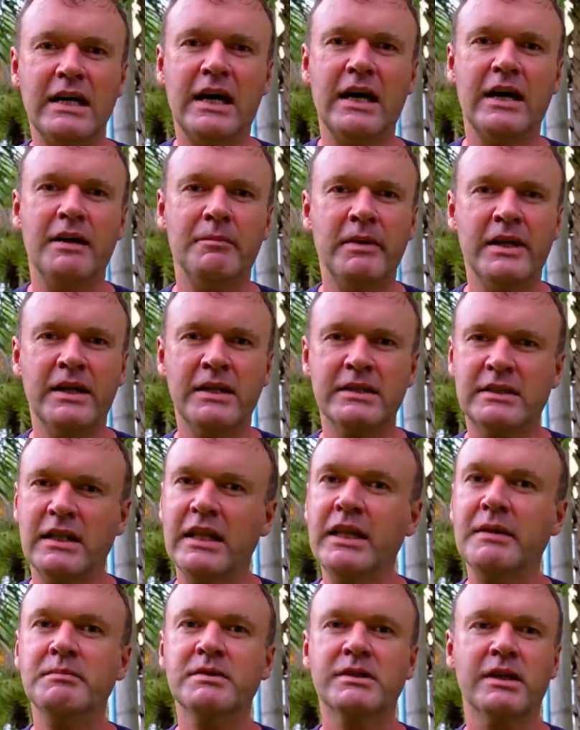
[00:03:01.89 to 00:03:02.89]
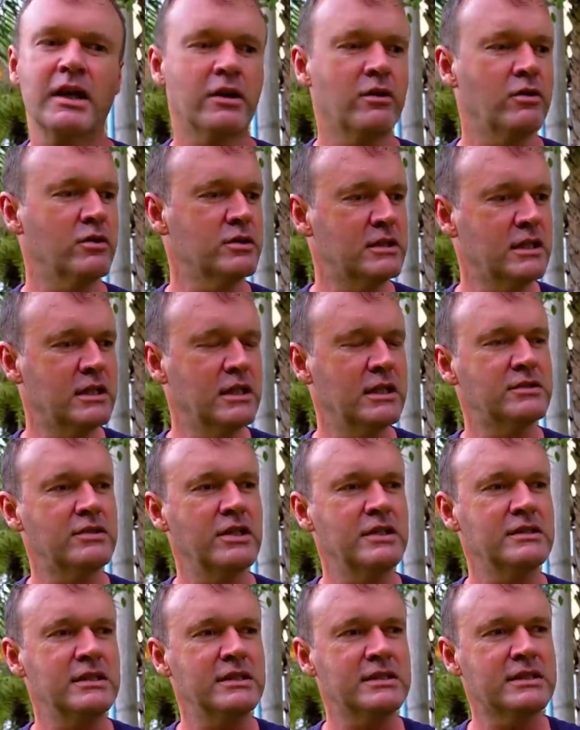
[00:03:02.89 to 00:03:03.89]
Jahre meines Lebens gekostet.
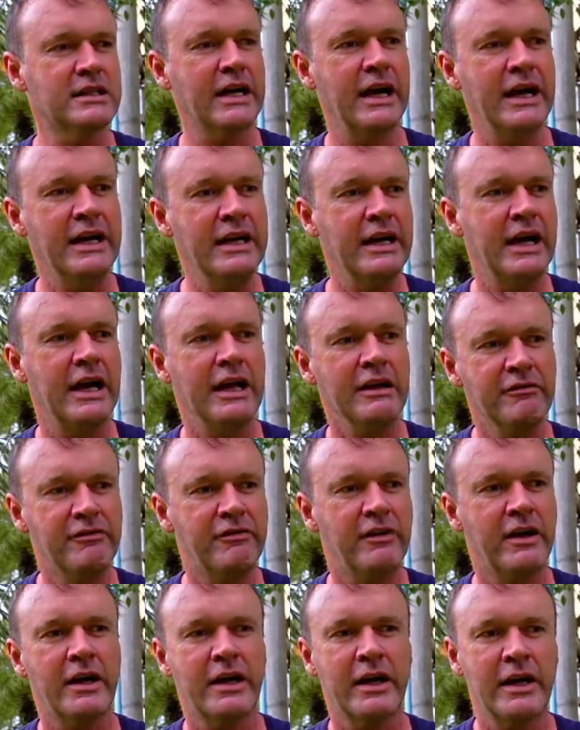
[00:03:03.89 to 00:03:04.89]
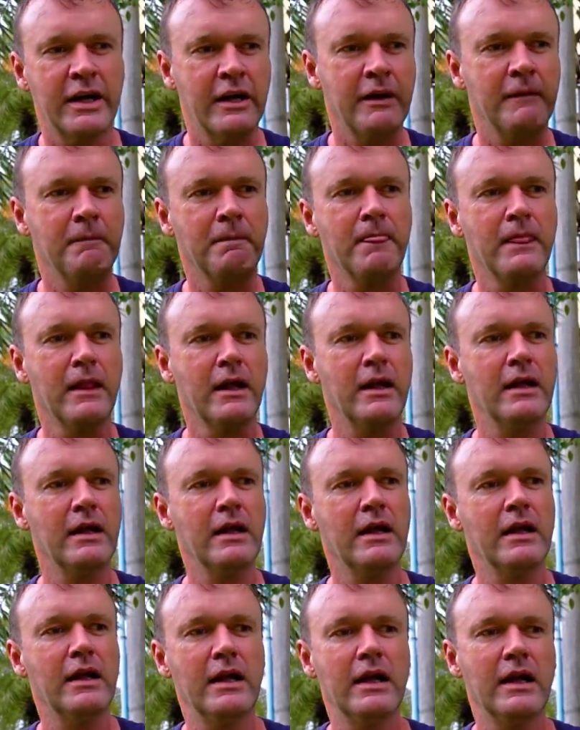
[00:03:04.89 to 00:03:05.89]
Also es ist kein einfacher,
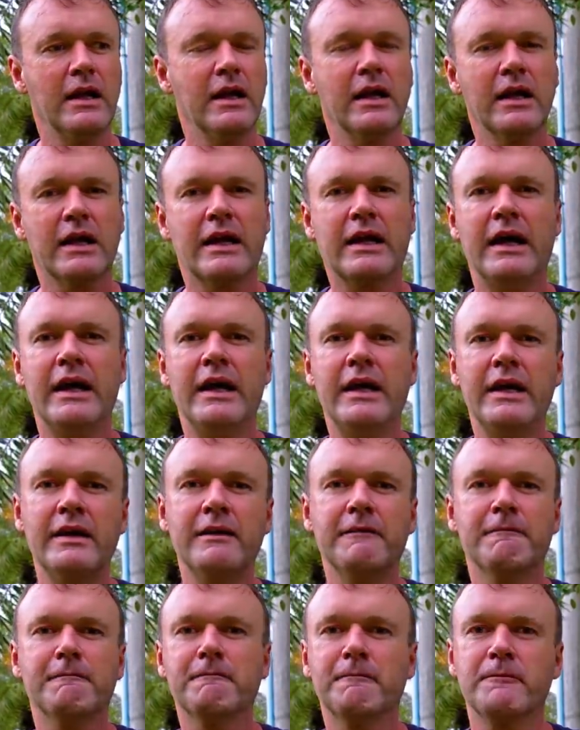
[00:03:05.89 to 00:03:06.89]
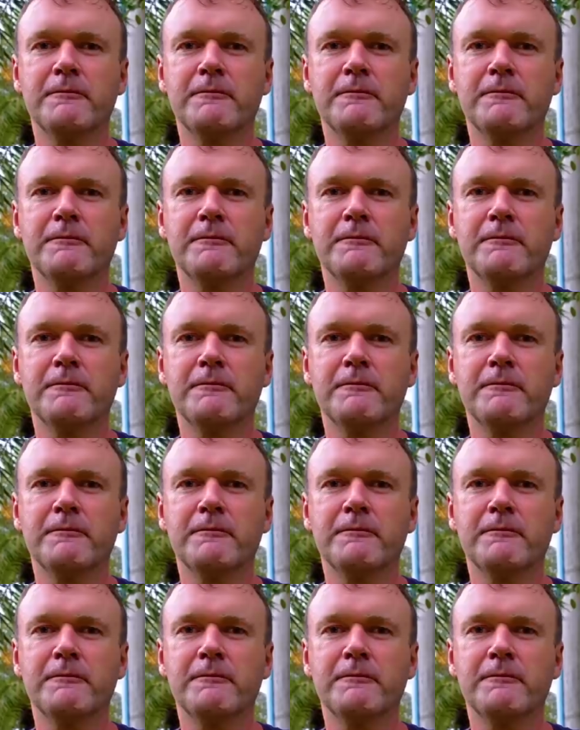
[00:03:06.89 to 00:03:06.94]
kein,